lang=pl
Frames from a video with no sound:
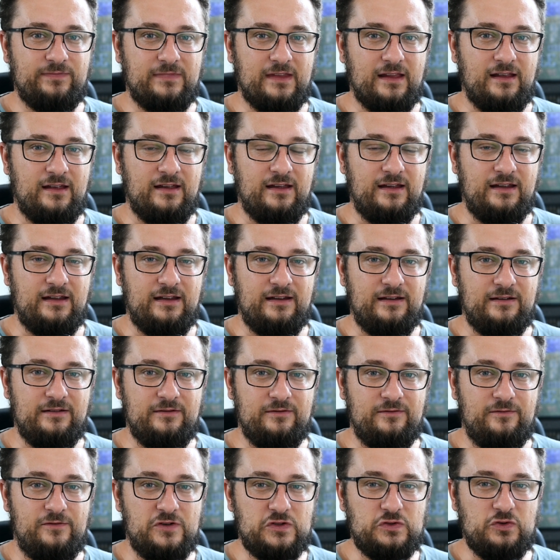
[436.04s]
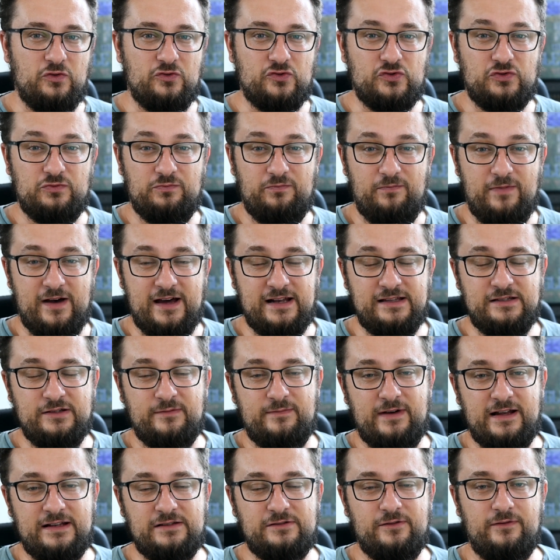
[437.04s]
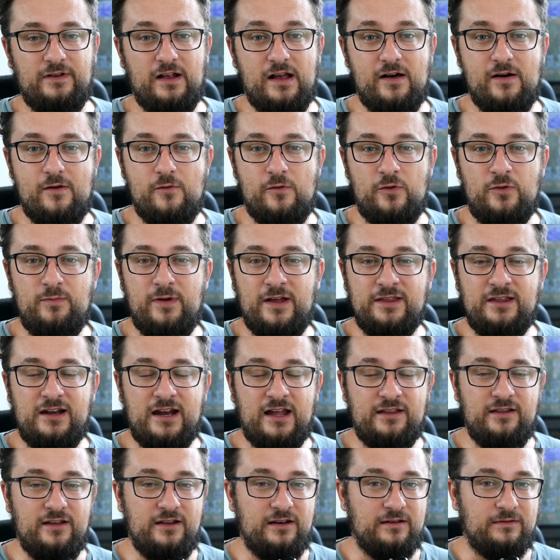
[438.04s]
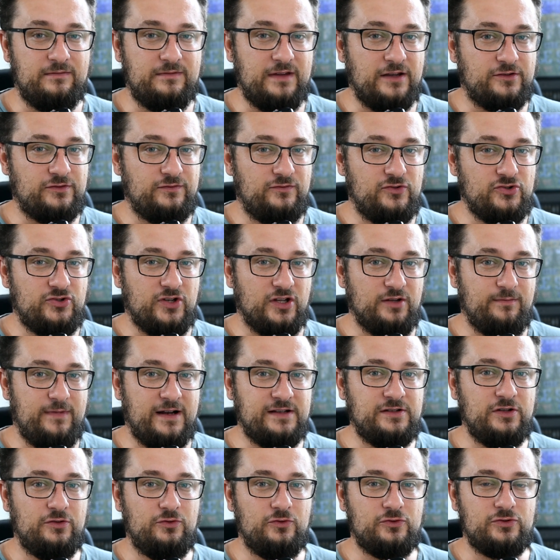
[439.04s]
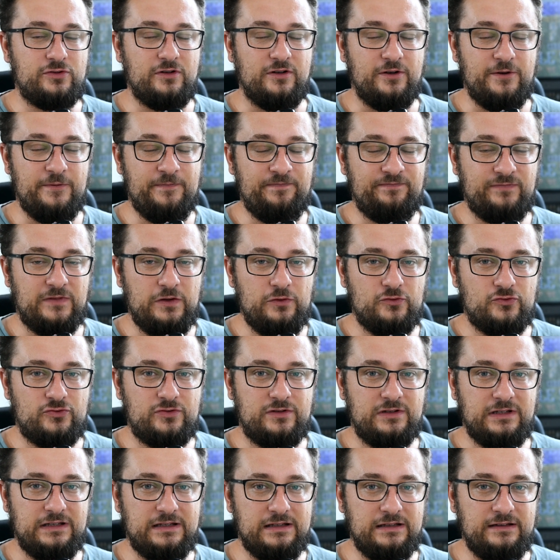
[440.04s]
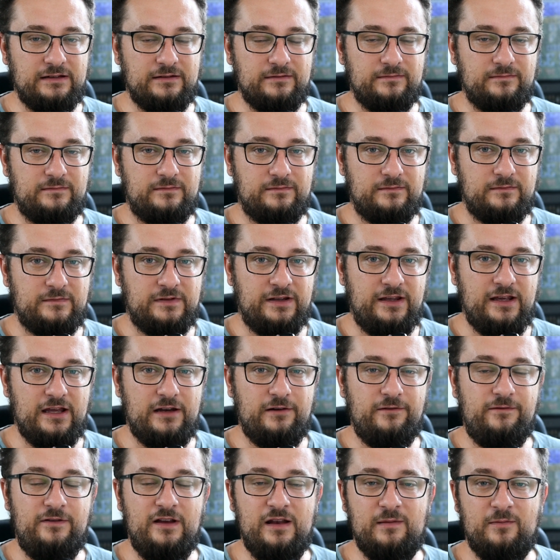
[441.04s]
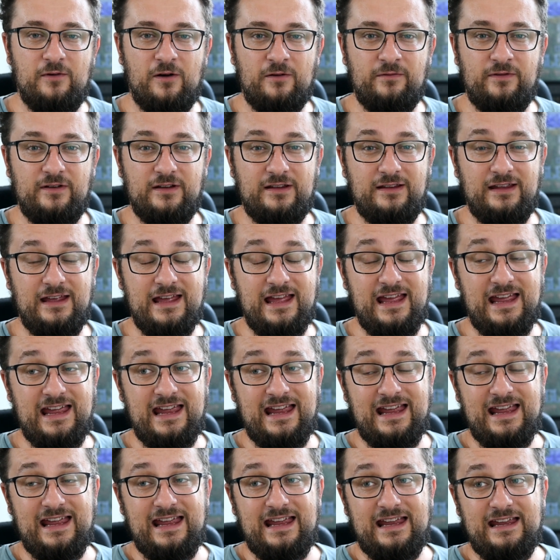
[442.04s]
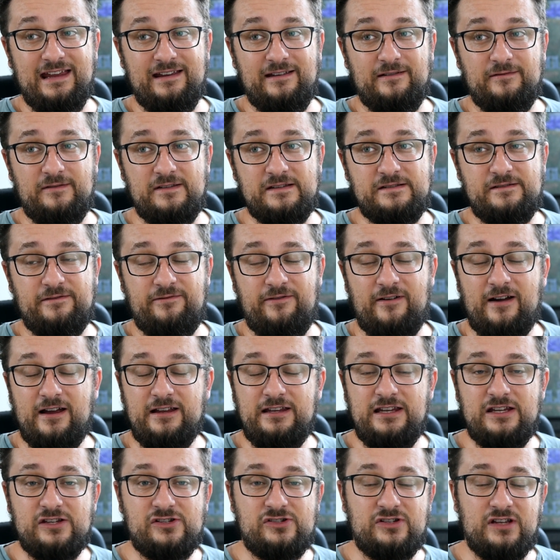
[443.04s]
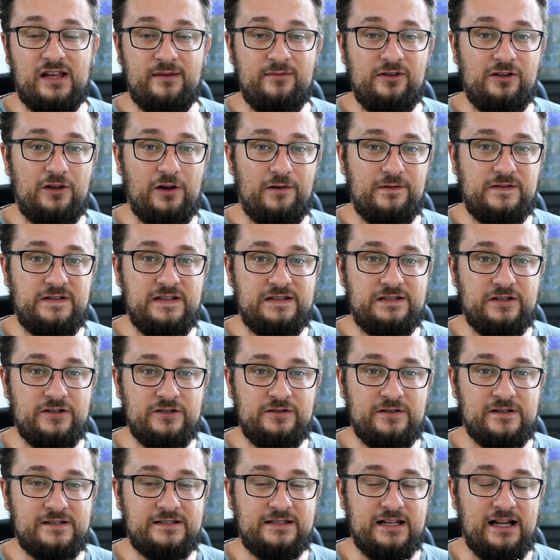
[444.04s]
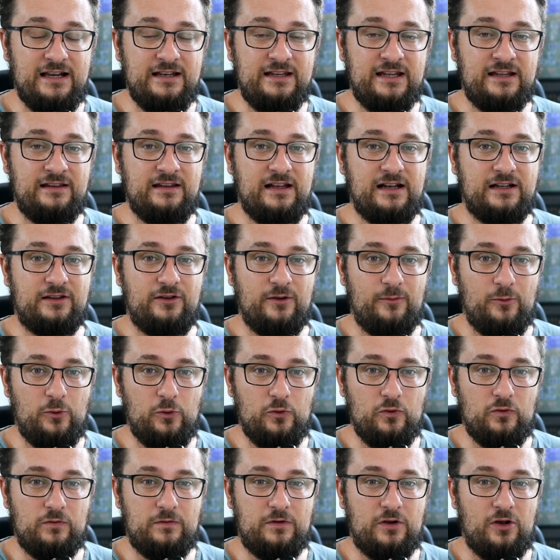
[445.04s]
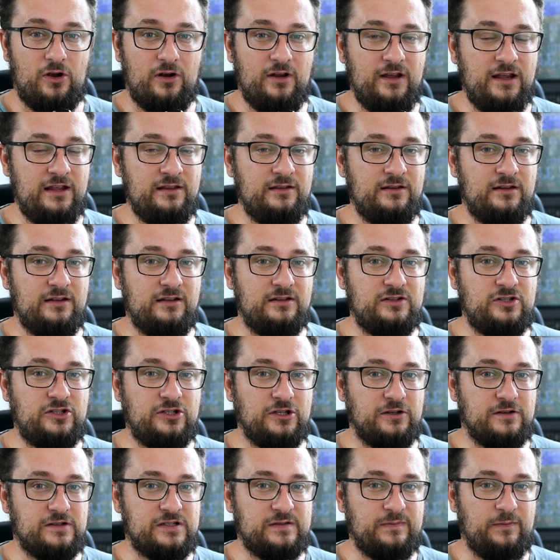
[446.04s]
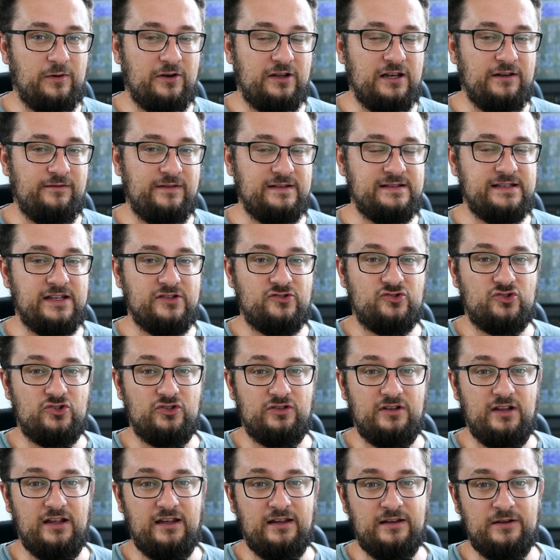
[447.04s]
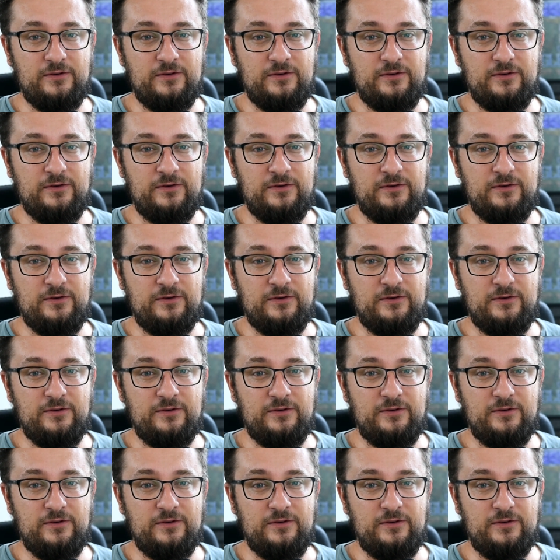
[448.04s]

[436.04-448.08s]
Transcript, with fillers: e, wyszło już bardzo, bardzo... Urban Runner też wyszedł, bardzo dużo już e, gier filmowych więc fajnie, że amigowcy coś dostali, jednak to był kolejny cios po grafice 3D,